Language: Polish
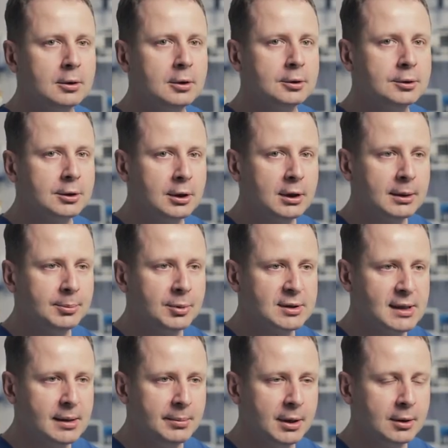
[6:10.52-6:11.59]
Kontrole
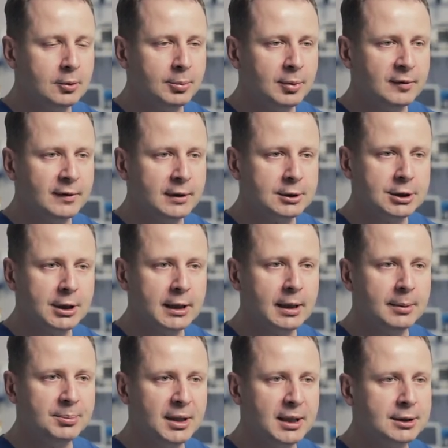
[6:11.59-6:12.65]
po zabiegu
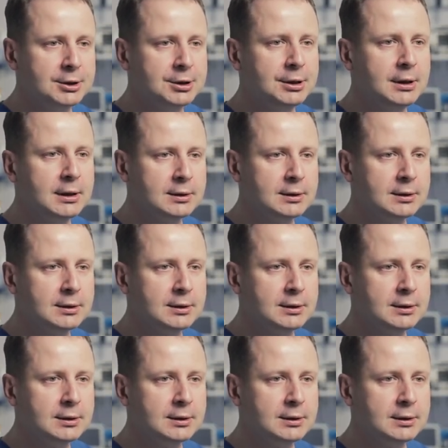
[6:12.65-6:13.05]
powiększania piersi